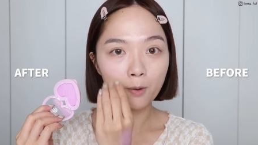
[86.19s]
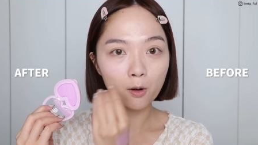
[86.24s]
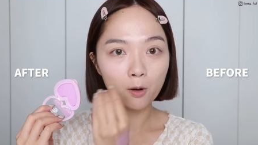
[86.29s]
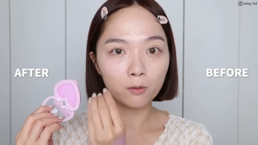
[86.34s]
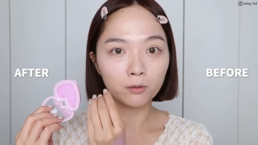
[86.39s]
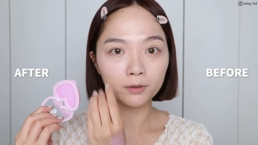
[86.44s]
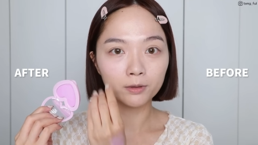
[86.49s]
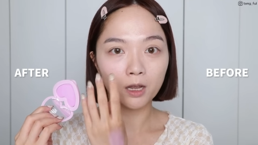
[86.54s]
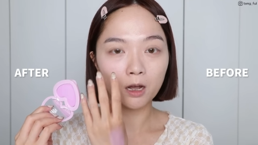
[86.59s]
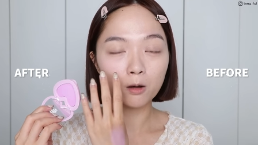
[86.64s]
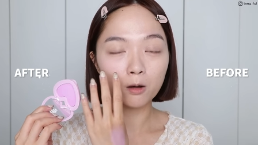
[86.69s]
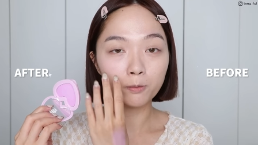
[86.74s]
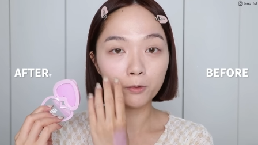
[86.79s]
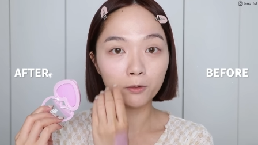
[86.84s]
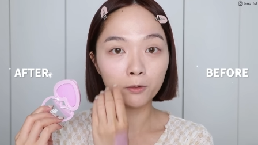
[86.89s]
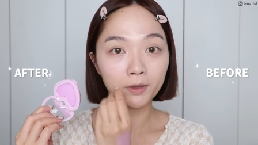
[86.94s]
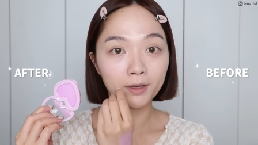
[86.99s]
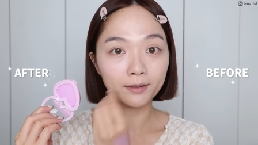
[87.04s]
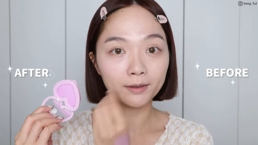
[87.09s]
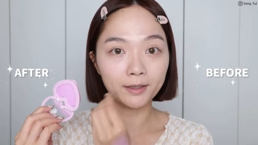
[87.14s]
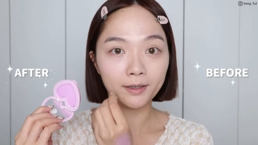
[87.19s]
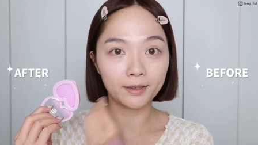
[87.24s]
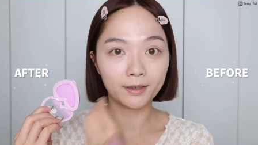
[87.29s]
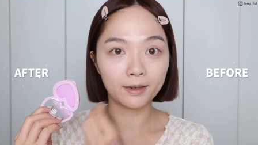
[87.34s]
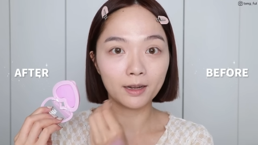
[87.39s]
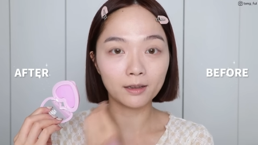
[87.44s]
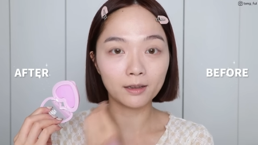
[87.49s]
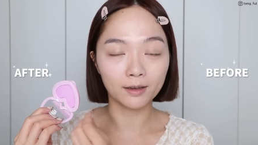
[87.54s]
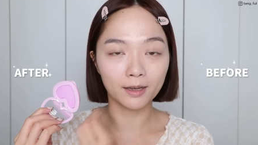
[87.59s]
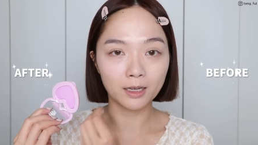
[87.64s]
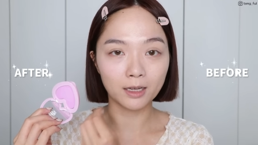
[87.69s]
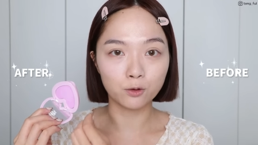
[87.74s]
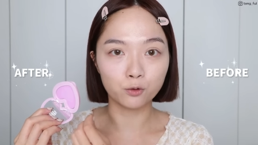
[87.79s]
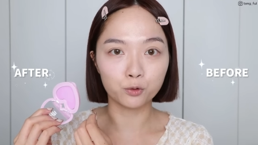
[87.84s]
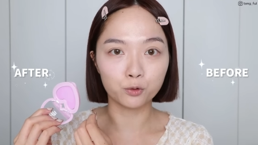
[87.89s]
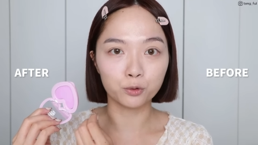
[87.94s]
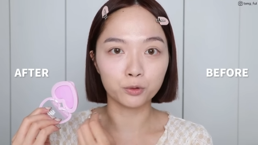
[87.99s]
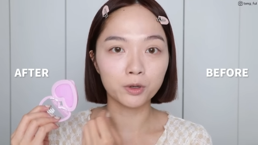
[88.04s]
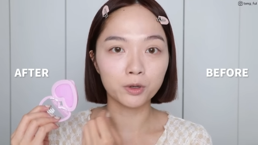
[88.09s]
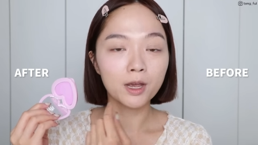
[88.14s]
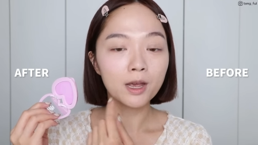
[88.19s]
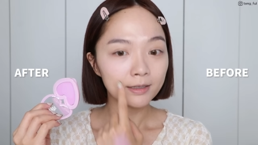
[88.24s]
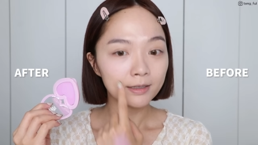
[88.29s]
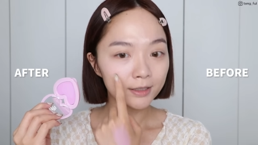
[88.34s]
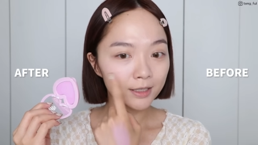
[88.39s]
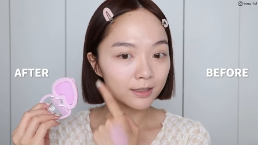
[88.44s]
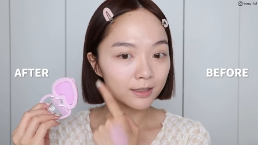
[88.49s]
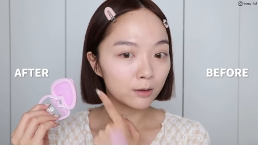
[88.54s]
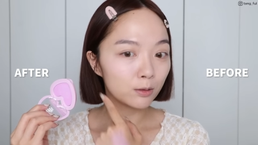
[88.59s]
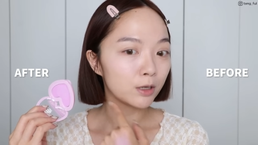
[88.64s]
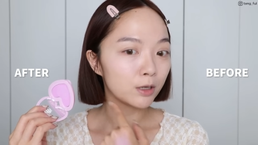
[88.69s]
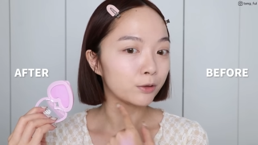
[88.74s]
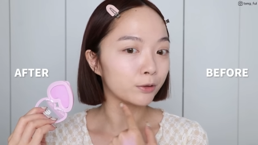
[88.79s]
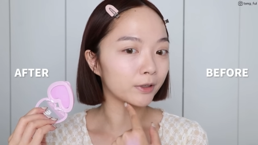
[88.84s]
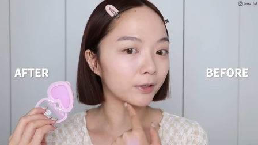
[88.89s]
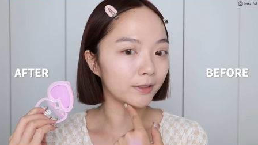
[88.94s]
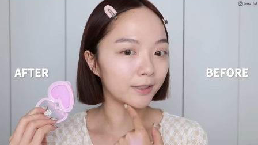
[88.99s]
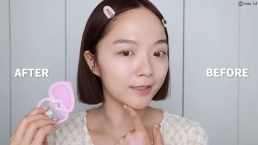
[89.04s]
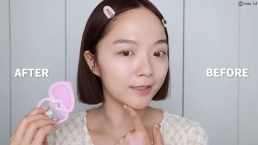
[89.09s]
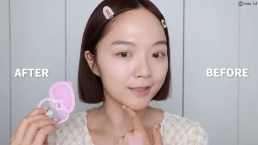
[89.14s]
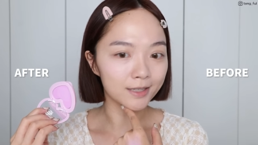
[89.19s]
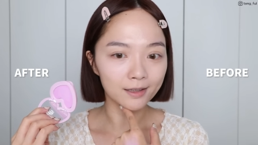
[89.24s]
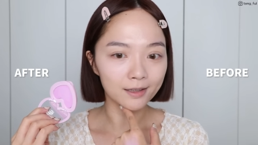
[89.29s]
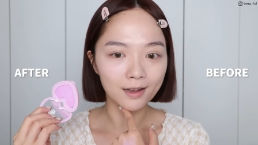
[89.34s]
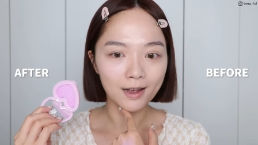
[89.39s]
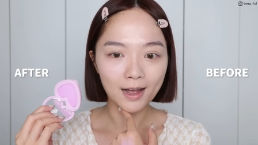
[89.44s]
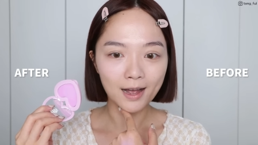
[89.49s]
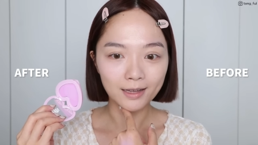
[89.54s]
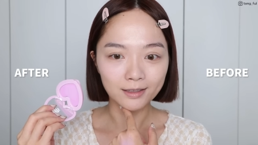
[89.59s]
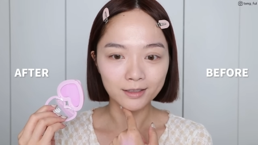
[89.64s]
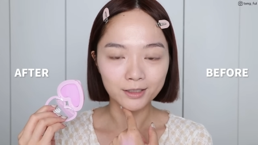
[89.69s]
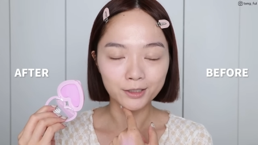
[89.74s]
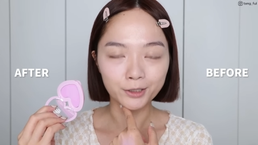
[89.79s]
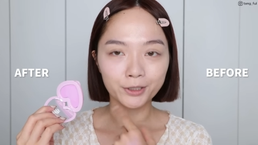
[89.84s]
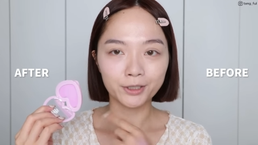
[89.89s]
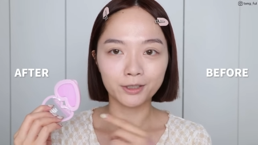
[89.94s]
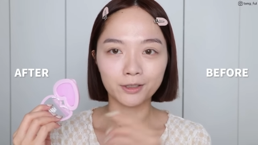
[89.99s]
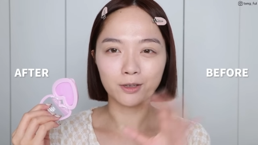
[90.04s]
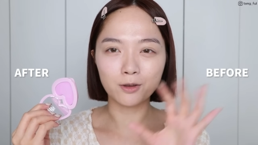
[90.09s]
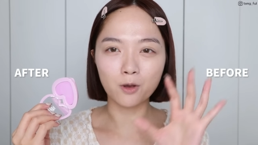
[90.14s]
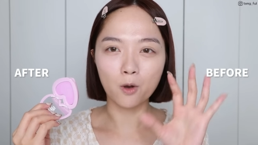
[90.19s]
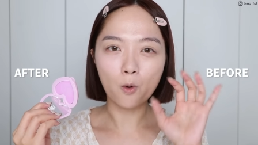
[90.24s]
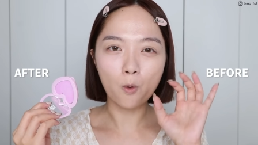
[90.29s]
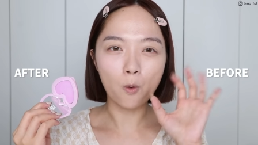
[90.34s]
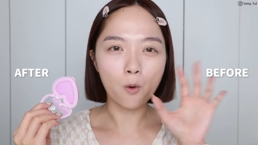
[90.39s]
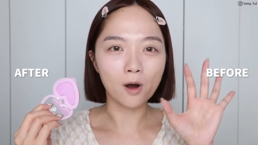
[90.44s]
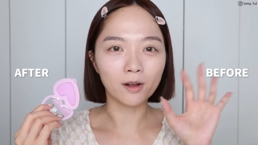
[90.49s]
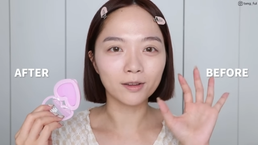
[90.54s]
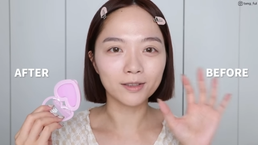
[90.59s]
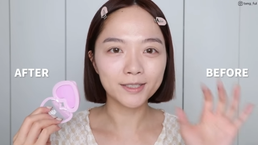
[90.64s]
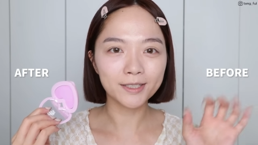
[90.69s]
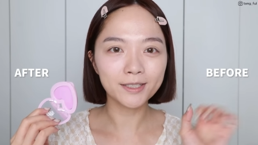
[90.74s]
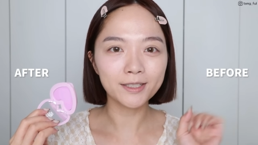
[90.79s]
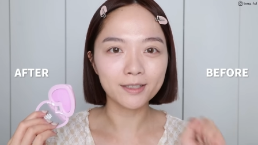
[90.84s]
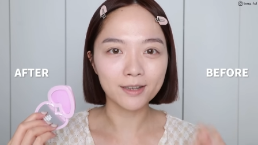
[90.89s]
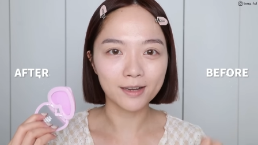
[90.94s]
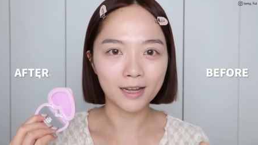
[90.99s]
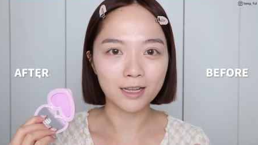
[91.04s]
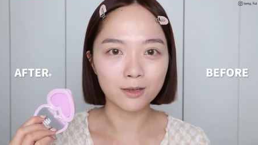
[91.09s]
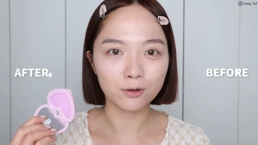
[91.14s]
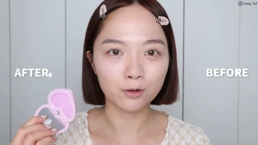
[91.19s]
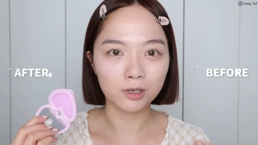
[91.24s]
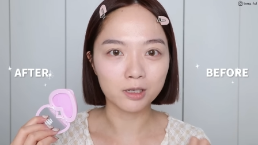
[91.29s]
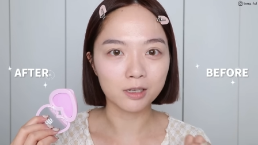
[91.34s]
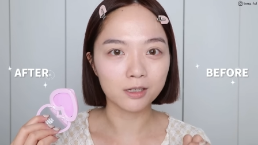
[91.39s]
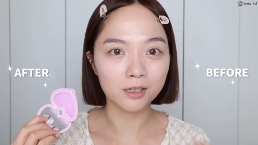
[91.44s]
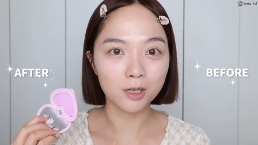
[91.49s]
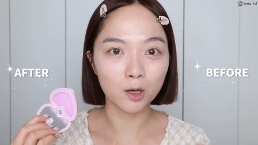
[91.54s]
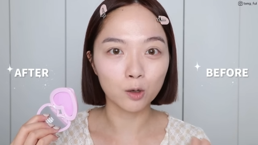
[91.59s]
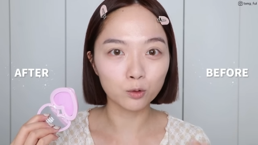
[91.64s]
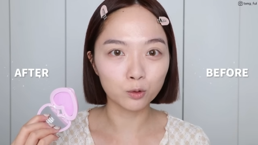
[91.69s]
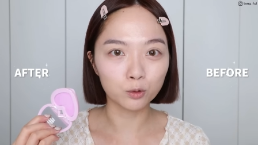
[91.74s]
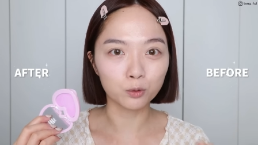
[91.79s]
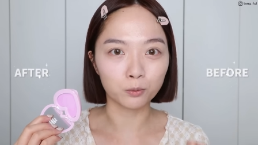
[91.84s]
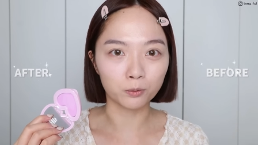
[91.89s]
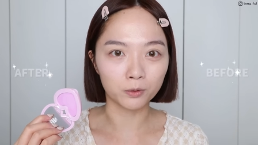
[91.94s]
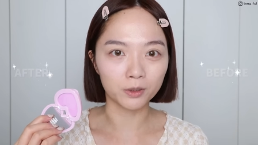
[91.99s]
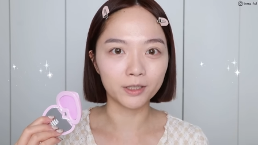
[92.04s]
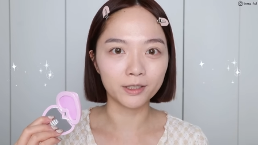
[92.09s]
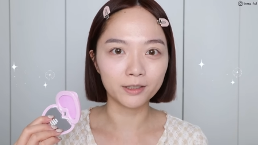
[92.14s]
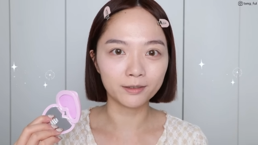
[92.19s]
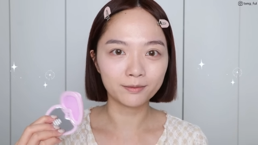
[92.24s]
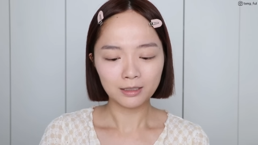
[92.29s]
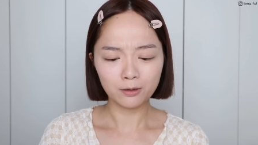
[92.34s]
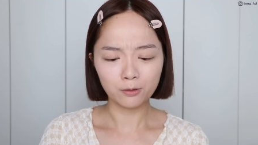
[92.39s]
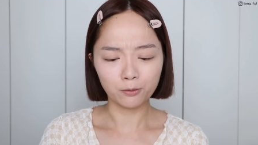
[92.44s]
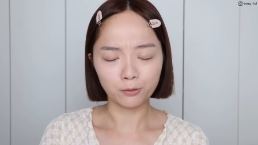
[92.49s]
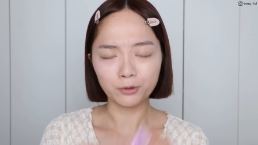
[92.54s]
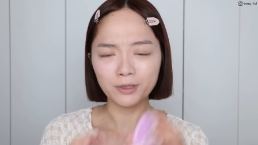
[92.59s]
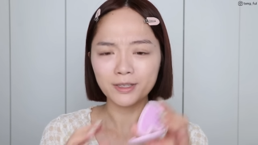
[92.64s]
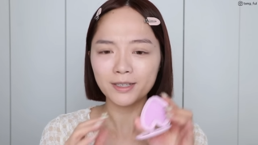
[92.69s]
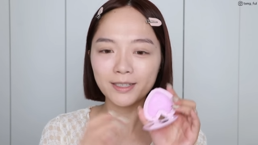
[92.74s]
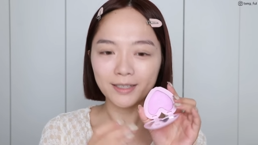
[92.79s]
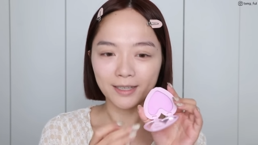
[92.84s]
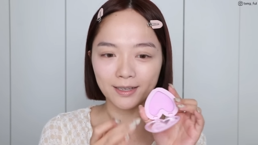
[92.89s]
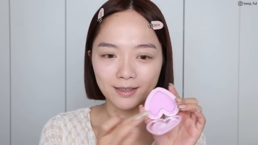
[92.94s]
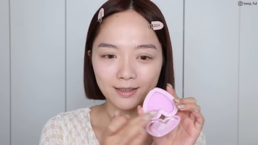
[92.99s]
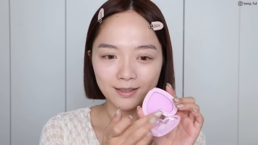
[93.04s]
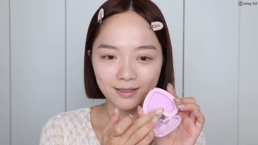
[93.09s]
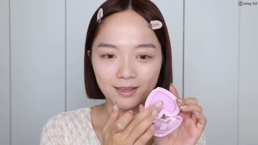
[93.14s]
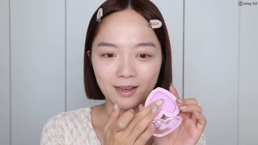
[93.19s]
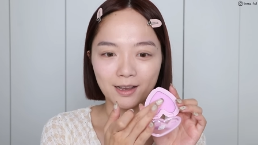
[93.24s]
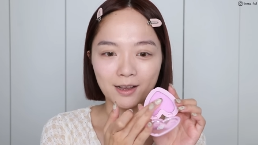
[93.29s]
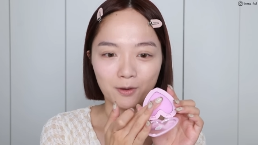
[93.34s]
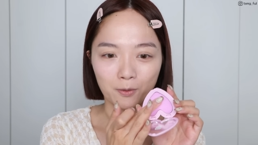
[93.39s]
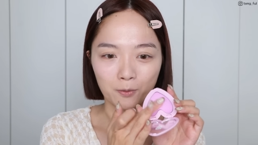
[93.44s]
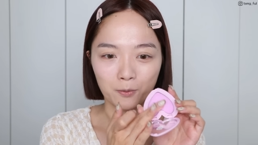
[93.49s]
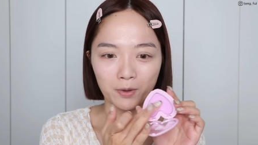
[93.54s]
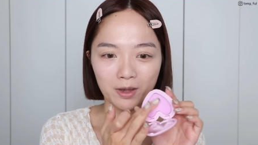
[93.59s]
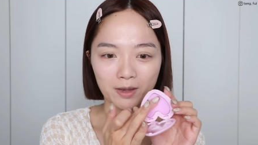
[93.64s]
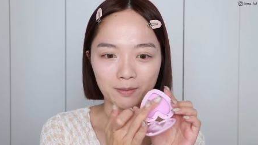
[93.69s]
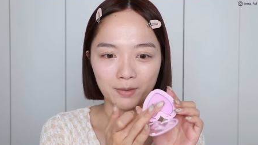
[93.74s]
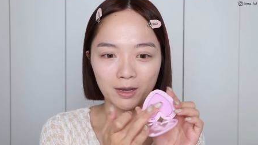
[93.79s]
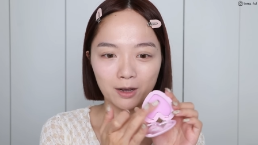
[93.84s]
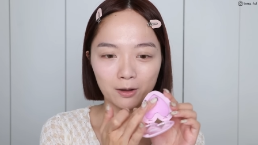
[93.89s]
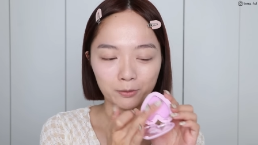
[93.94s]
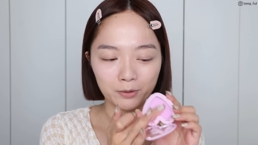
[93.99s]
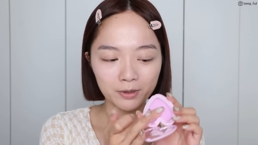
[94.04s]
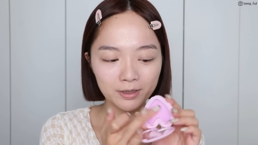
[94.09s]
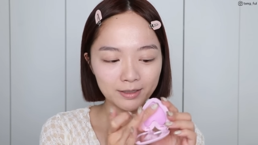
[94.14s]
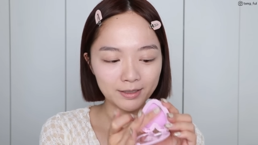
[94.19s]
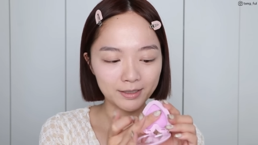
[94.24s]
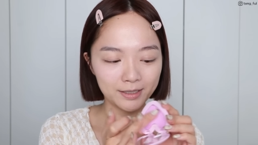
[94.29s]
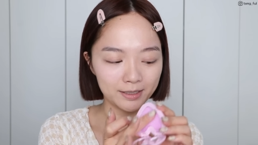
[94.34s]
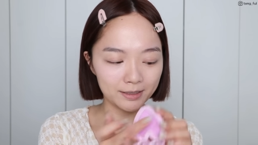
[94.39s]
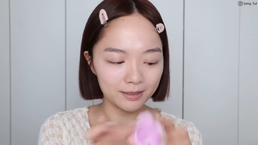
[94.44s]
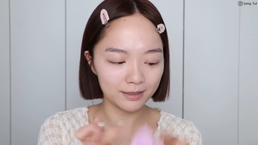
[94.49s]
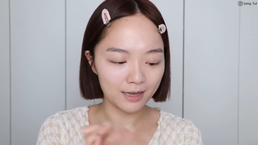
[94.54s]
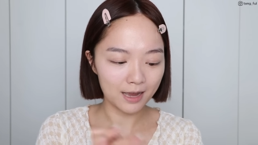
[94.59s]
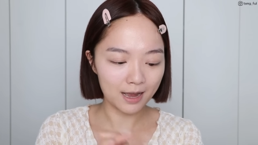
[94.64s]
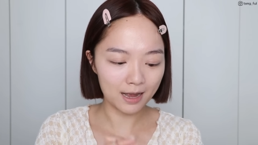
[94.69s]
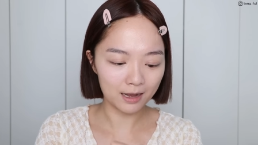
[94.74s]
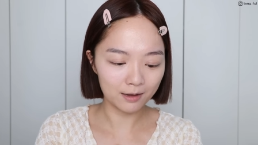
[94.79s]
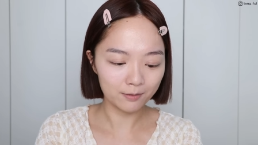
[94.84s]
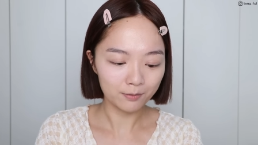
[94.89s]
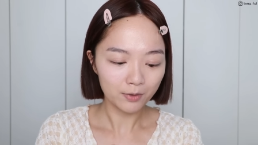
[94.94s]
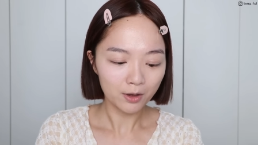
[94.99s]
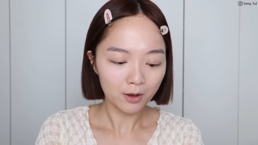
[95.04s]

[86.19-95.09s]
嘭，然后有点提亮的感觉，甚至会觉得脸上的暗沉那种黄气的感觉也消除了。就我觉得这个颜色真的很微妙，因为其实它